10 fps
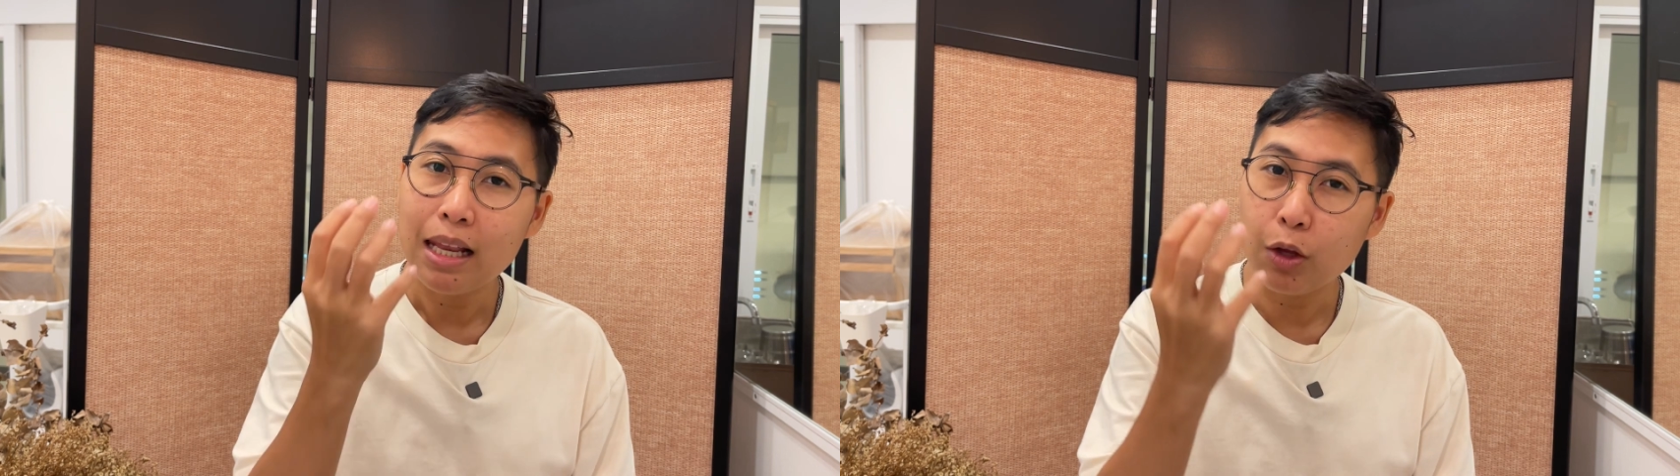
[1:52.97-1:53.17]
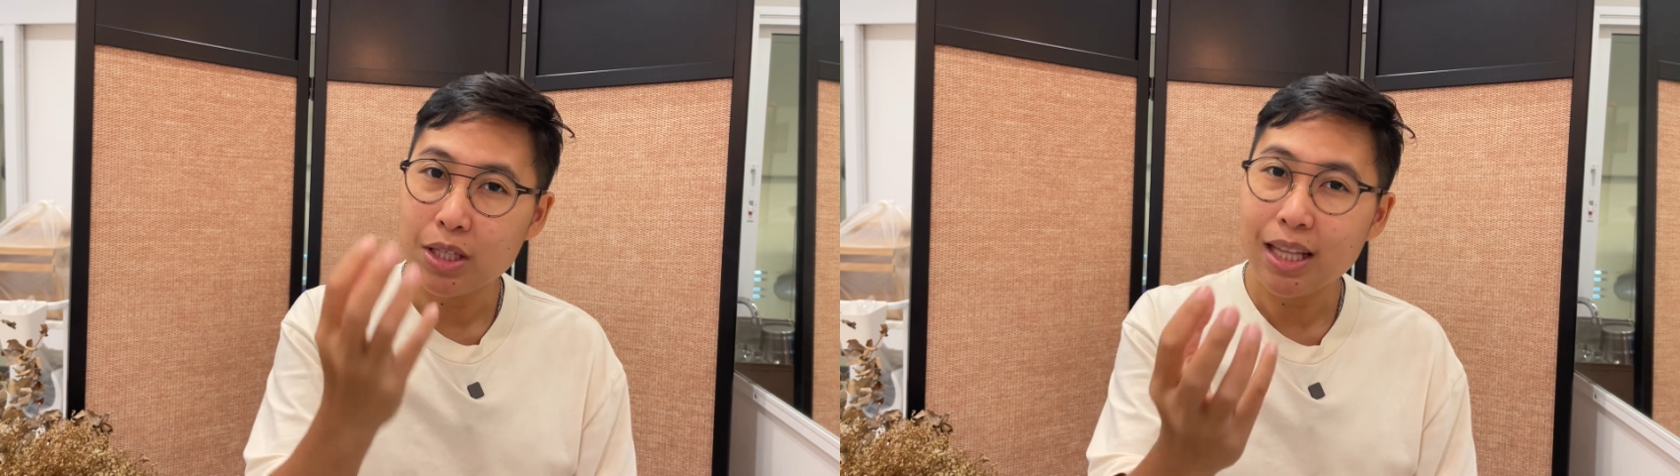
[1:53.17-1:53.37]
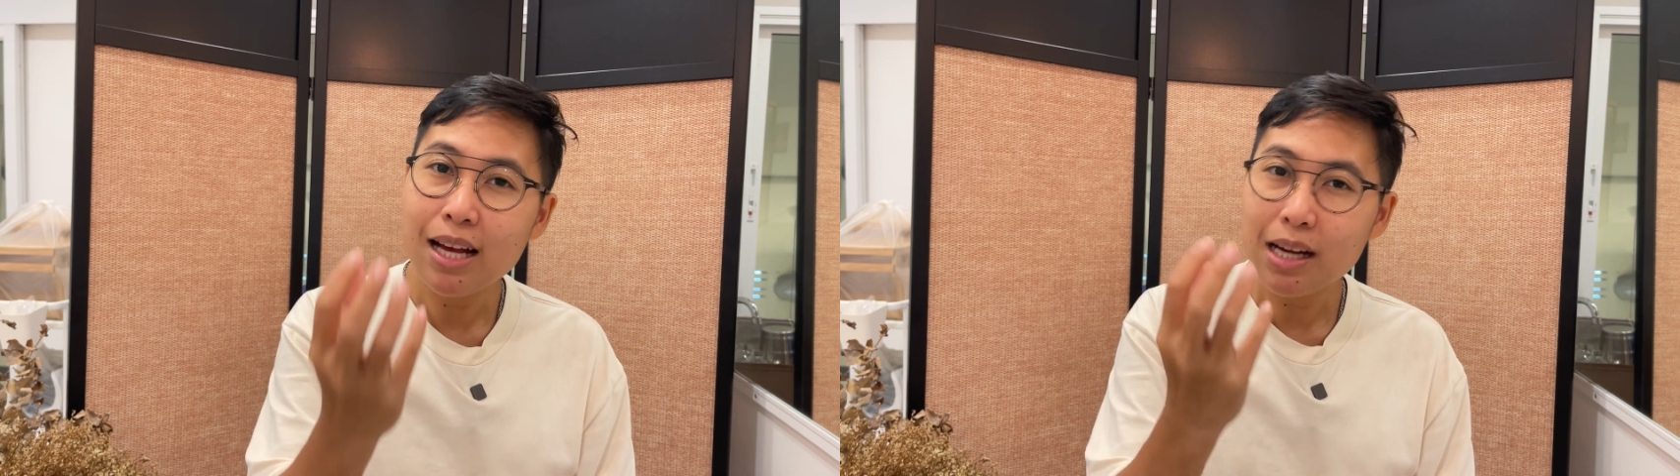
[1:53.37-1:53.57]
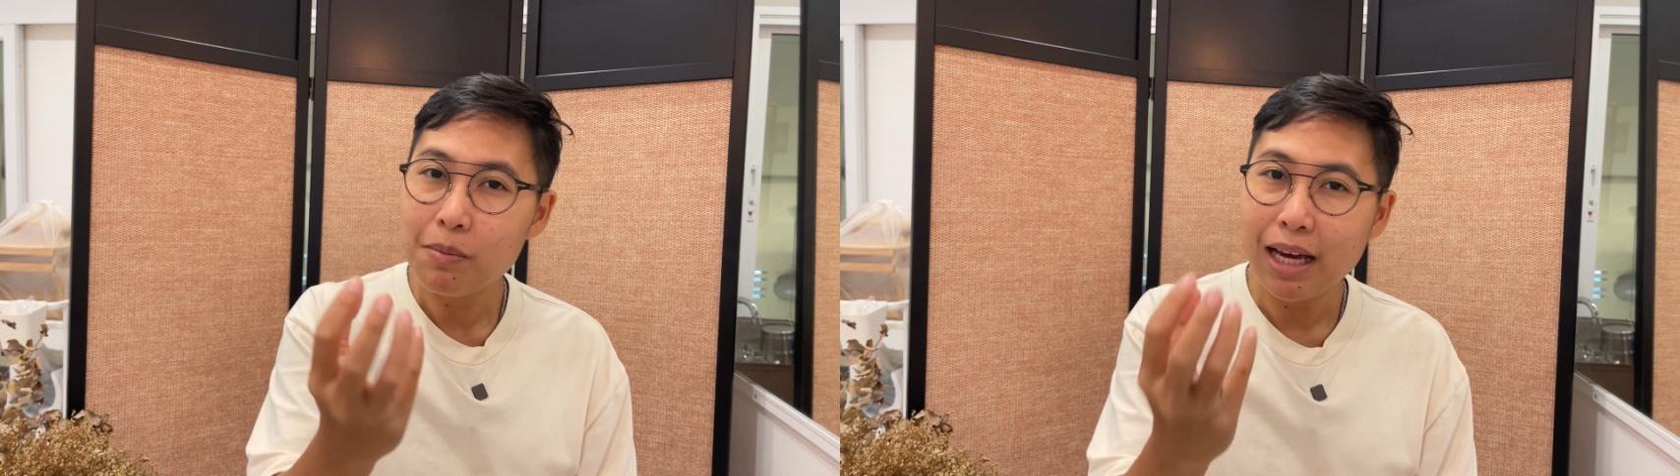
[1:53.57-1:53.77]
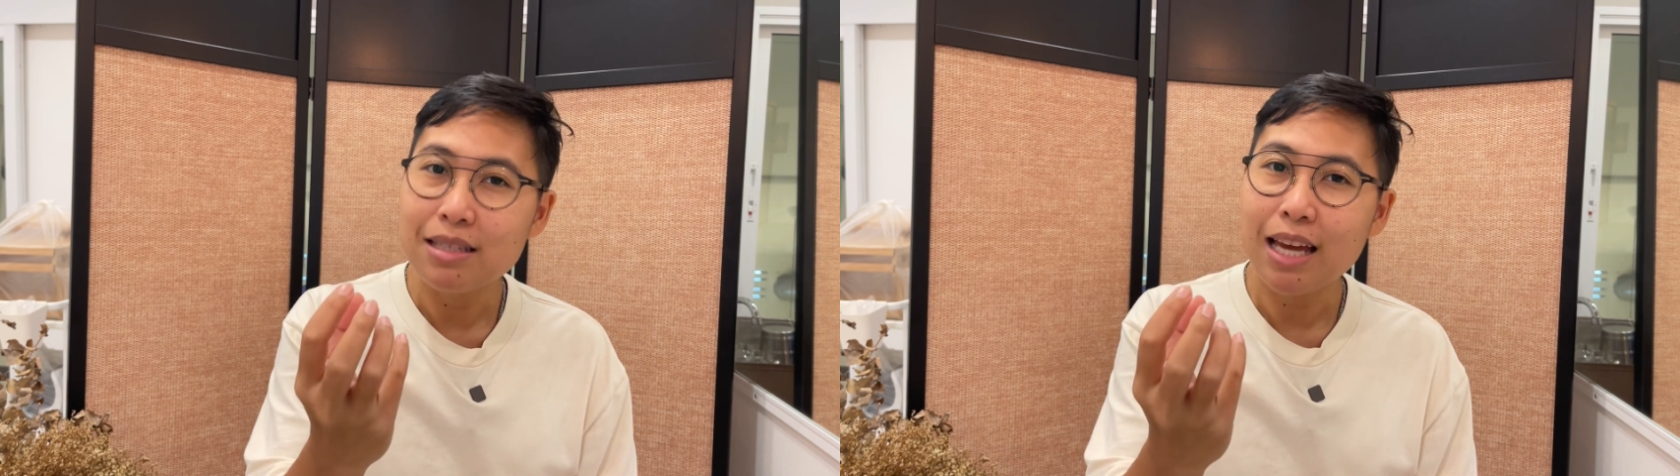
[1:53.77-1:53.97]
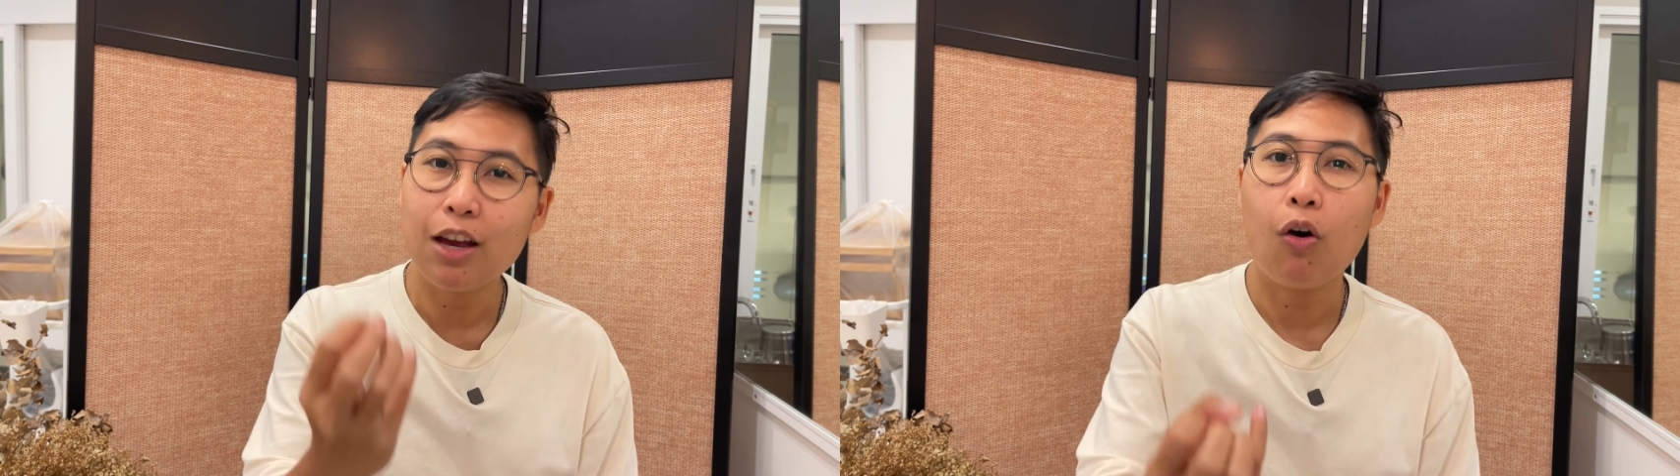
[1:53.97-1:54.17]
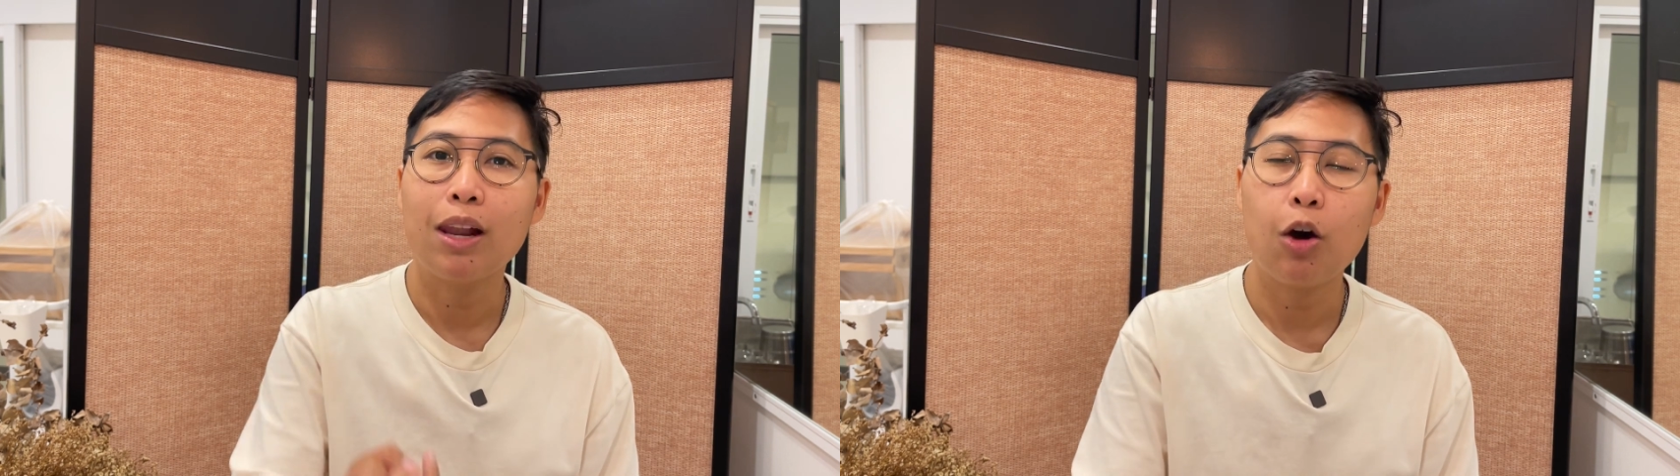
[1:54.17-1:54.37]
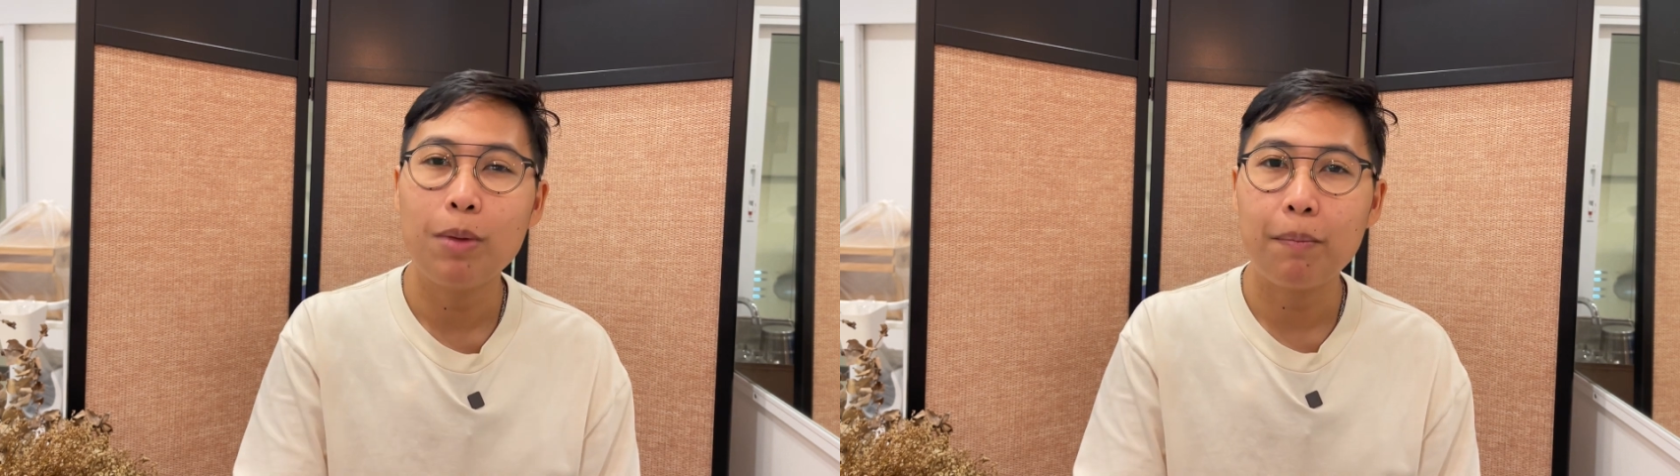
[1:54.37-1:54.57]
เราจะตั้งกำลังใจของ
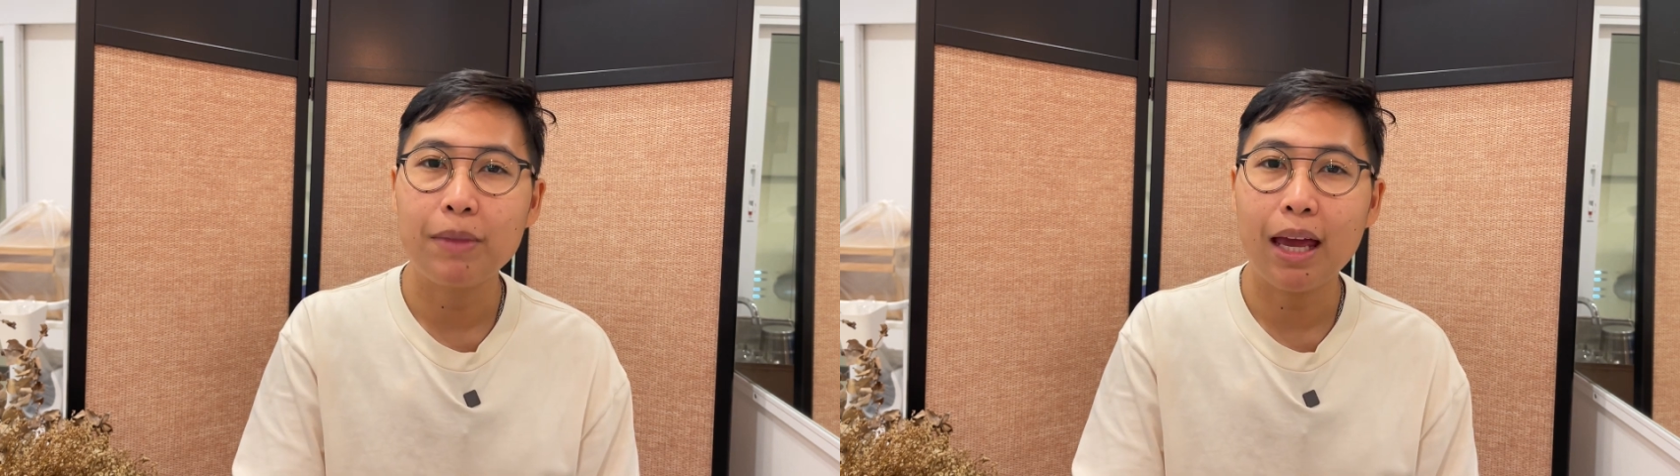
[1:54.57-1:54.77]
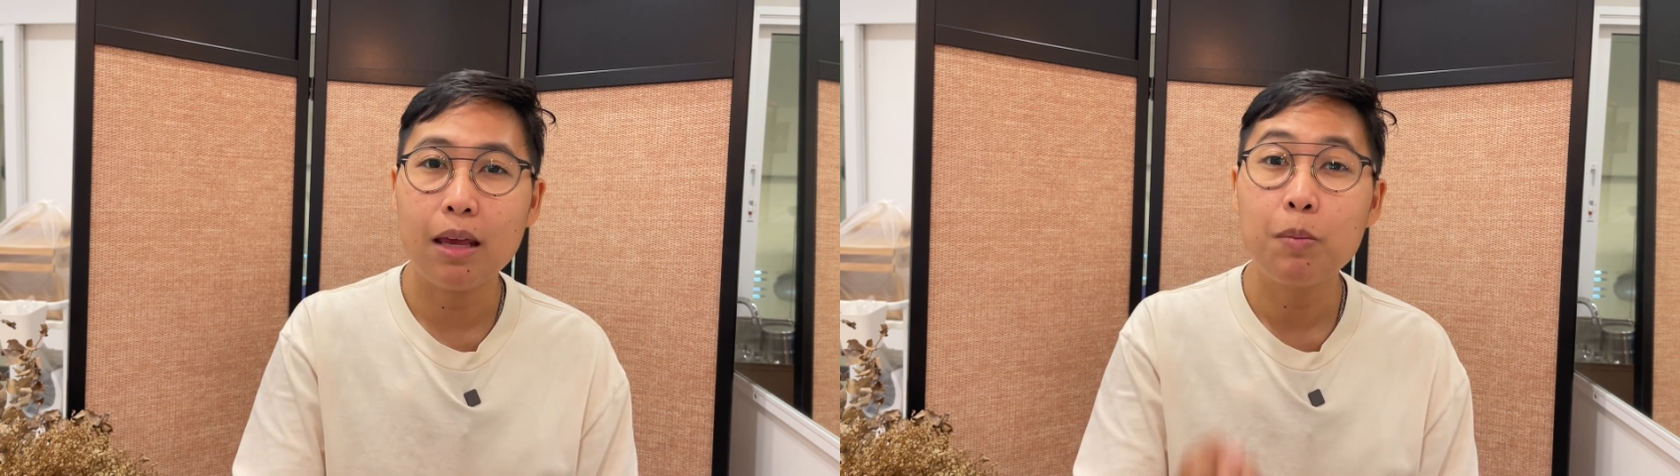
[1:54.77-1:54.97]
เราแบบไหน